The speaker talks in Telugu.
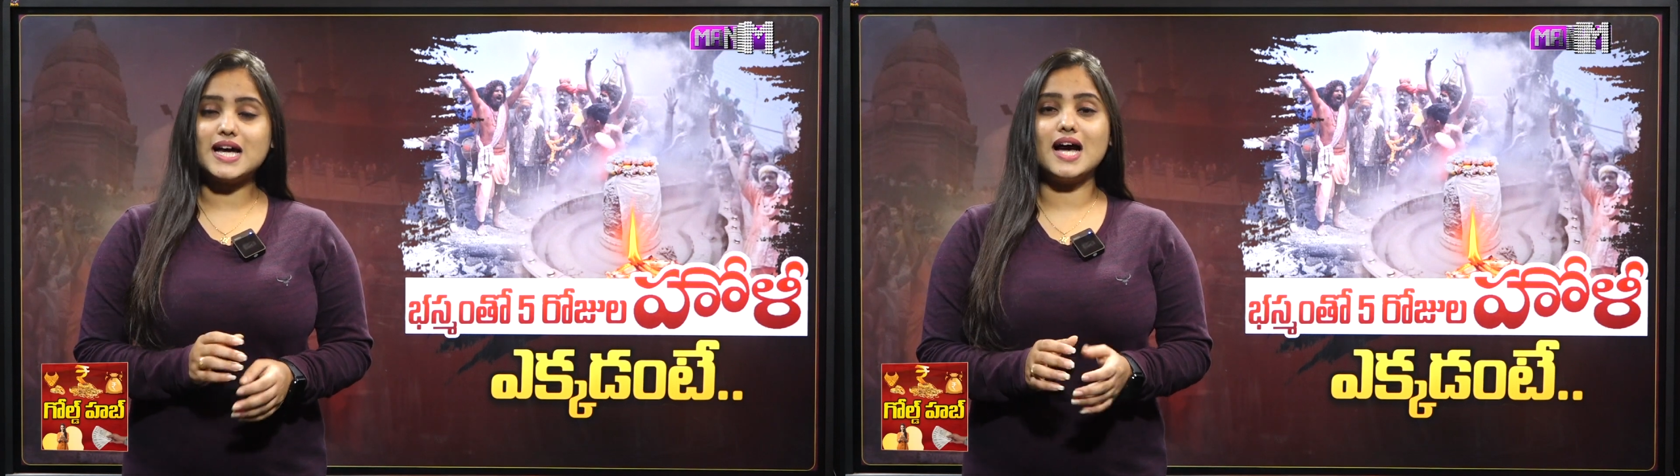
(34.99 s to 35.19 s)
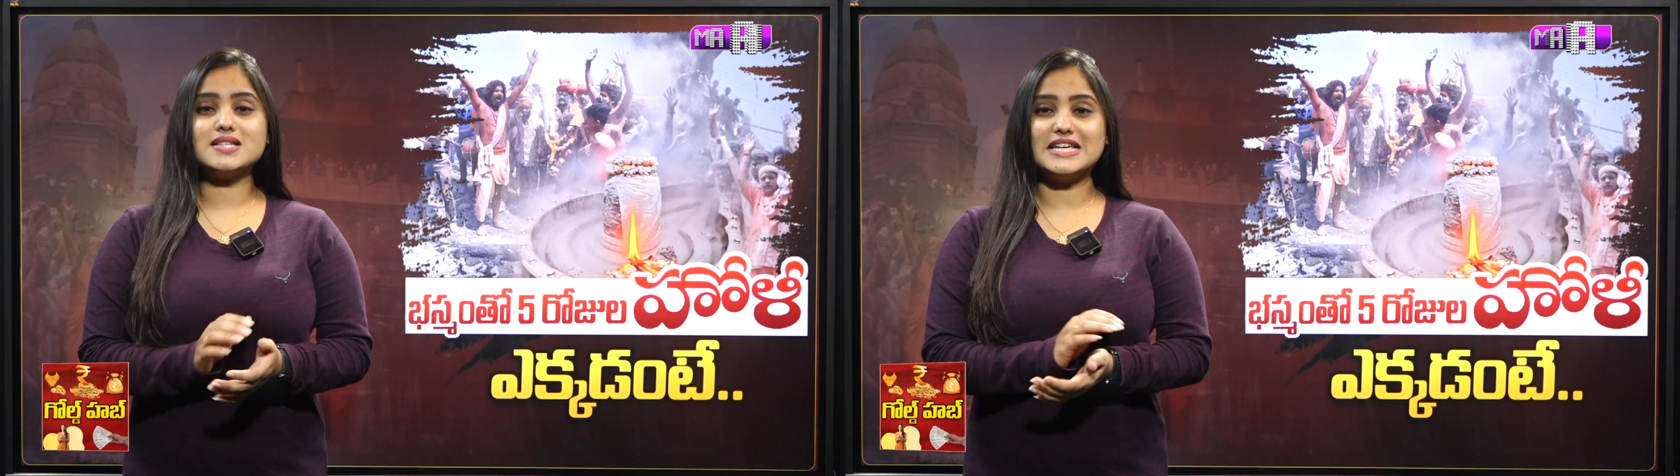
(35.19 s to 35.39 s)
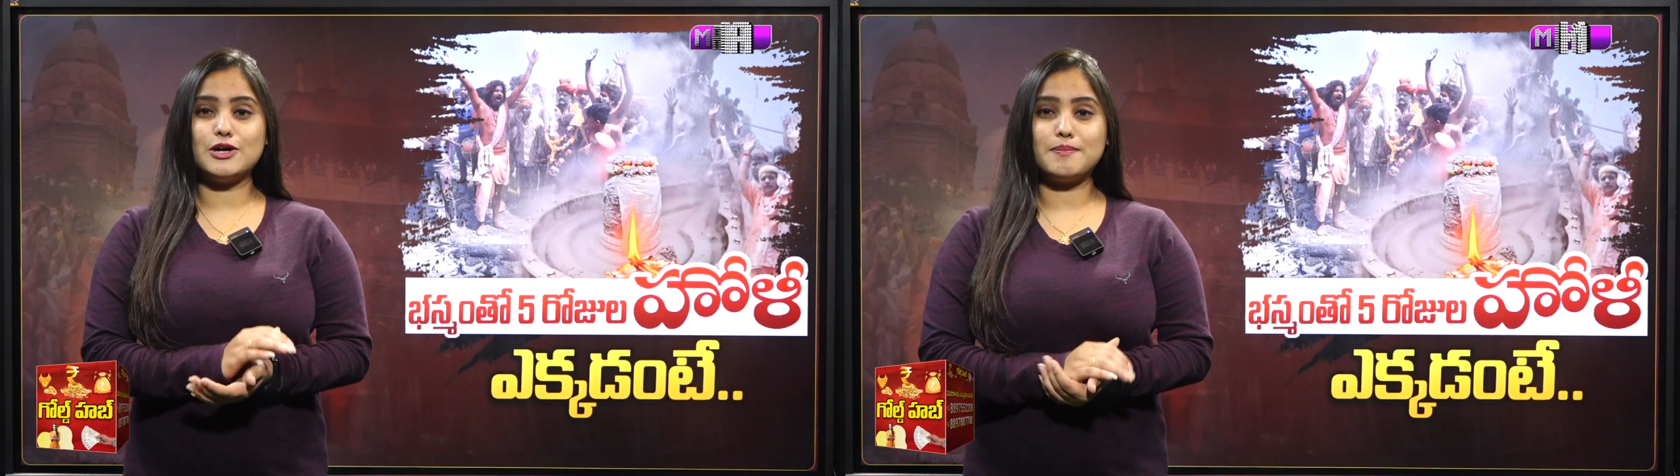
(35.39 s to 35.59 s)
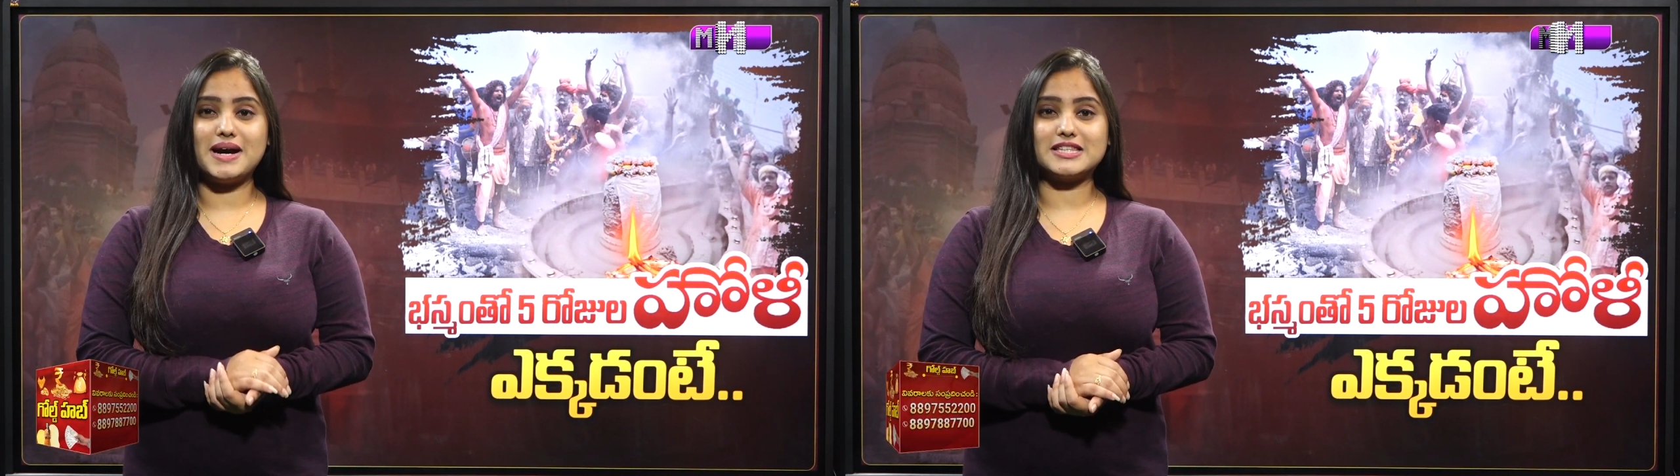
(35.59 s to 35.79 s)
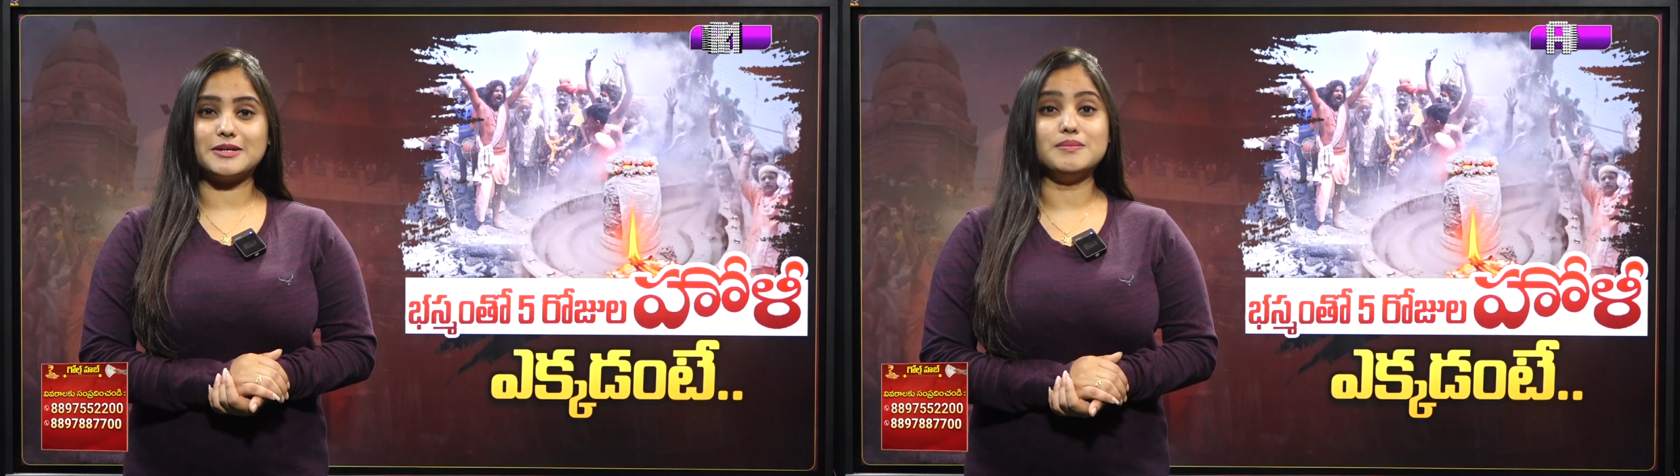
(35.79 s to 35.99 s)
కాశీలో
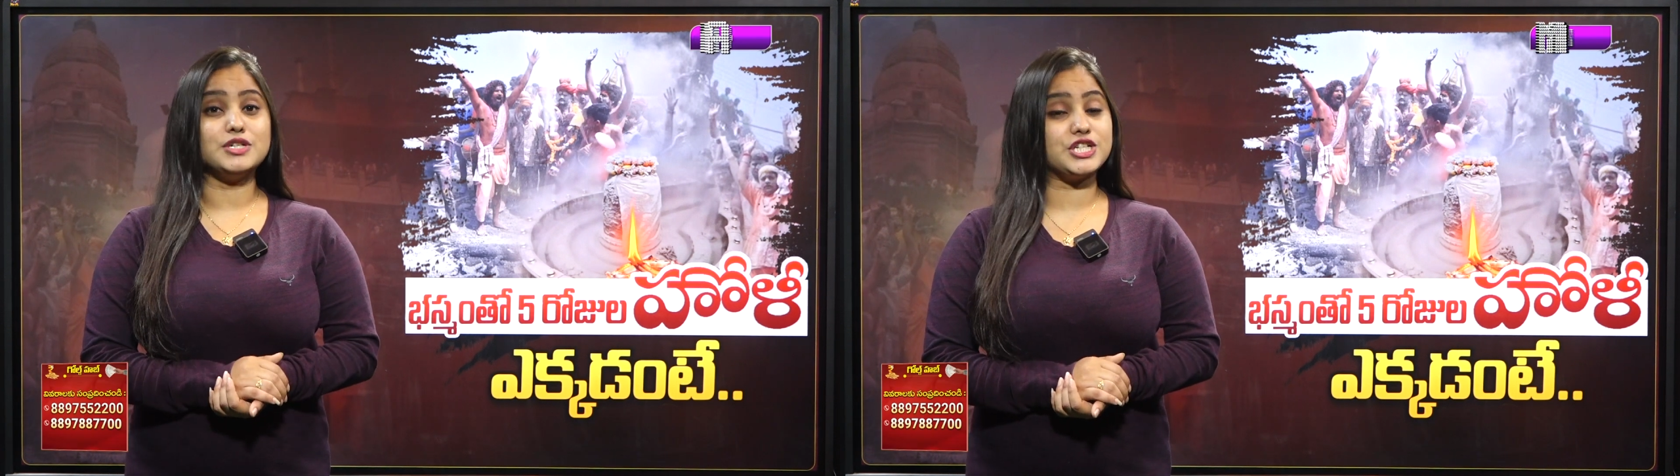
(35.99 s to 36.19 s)
మాత్రం